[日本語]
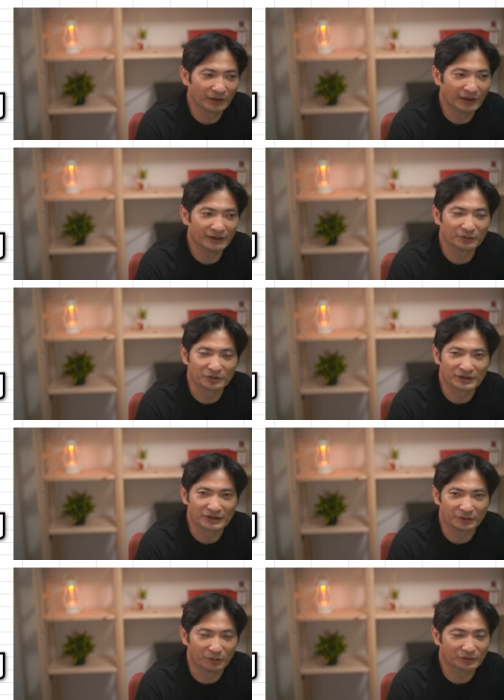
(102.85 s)
A と
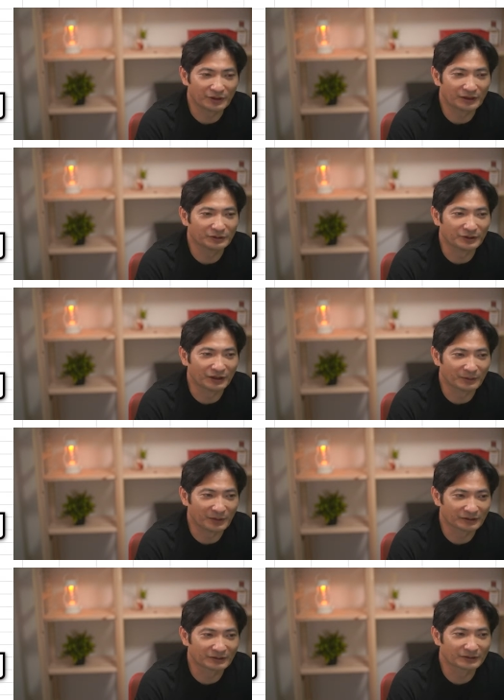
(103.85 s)
C をクリックでき
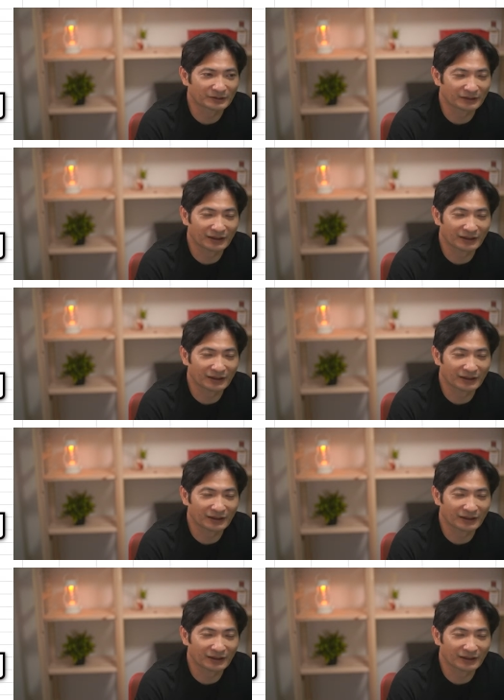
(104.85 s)
ます。